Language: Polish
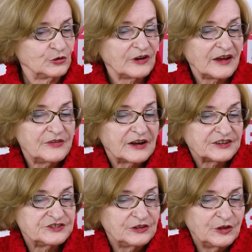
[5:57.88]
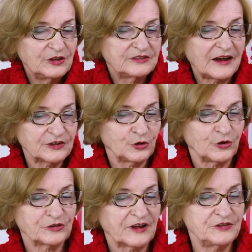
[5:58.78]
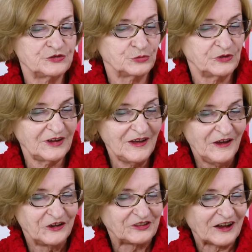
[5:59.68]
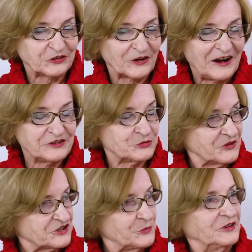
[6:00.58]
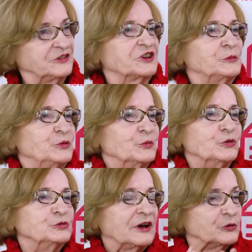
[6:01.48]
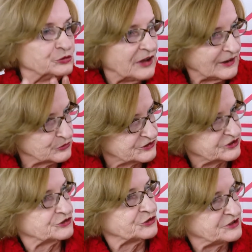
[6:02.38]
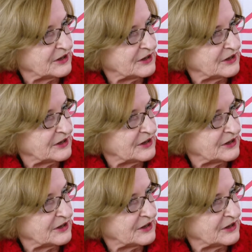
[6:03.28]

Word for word: No najwyraźniej y, tak to organizuje i tak to realizuje, żeby, żeby udając, że coś